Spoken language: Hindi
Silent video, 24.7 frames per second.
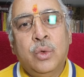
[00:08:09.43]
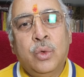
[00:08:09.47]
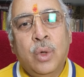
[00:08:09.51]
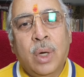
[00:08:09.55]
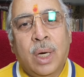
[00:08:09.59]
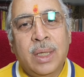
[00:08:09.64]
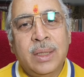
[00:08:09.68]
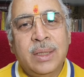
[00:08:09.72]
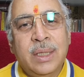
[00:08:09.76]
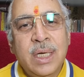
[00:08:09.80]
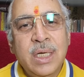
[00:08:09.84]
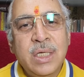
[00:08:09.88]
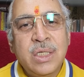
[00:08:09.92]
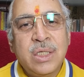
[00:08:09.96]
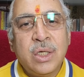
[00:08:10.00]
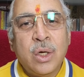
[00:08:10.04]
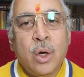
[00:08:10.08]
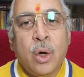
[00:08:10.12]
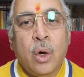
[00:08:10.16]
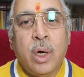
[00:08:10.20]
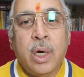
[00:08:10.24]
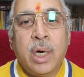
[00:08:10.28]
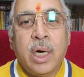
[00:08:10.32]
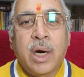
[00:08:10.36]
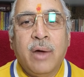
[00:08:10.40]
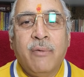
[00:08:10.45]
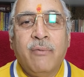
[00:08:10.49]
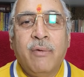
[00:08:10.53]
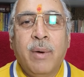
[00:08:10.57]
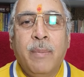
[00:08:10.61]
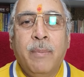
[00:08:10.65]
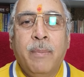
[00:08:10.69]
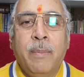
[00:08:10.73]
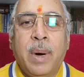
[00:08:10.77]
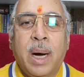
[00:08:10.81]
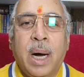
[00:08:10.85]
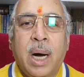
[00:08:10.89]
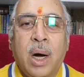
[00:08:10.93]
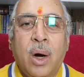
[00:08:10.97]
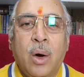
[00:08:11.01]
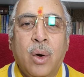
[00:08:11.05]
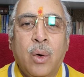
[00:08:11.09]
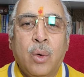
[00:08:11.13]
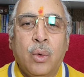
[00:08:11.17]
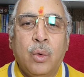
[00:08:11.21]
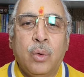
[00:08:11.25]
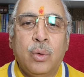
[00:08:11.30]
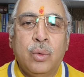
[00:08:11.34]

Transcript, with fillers: द्वादश और नवम भाव